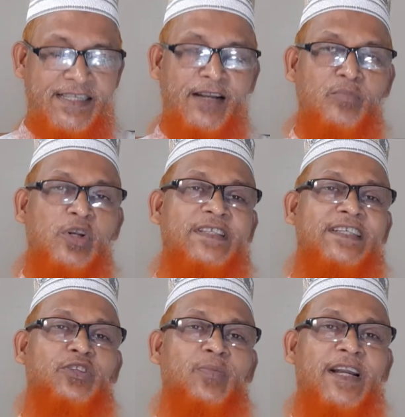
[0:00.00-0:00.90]
সাল্লাম
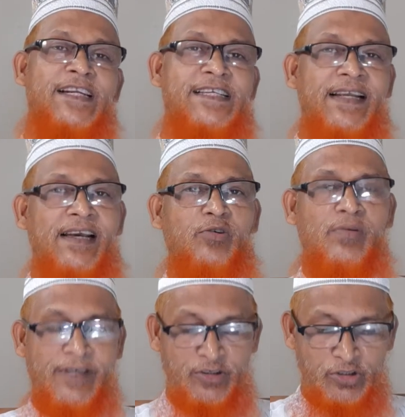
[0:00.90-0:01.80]
বলেছেন তোমরা নিজেরা
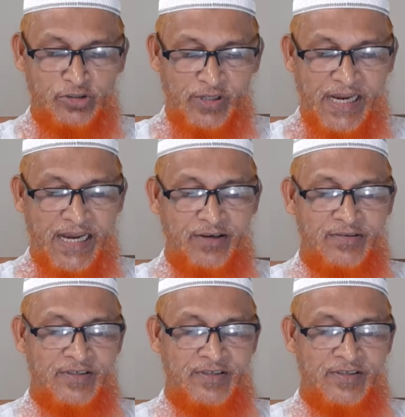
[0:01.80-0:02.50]
কোরবানি গোস্ত খাও